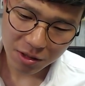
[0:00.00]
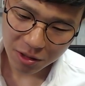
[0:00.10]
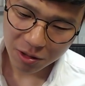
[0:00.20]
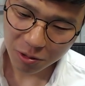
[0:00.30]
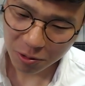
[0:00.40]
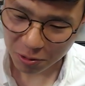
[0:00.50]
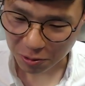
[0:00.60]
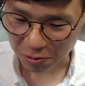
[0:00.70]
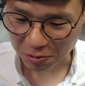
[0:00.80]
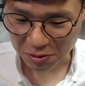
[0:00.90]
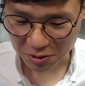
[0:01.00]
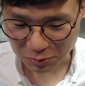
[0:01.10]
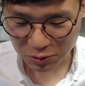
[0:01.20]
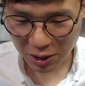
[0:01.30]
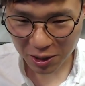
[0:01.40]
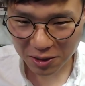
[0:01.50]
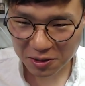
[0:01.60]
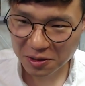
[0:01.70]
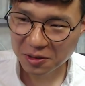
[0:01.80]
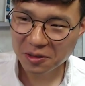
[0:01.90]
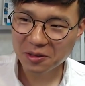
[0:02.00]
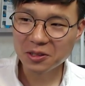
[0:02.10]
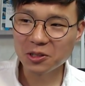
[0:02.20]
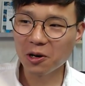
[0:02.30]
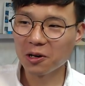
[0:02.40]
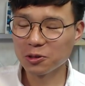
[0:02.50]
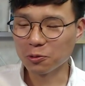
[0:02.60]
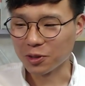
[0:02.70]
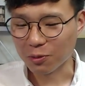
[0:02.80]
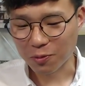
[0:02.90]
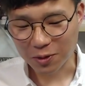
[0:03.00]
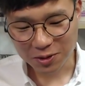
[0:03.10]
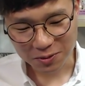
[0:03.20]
어, 이분의 철학을 좀 읽다 보면은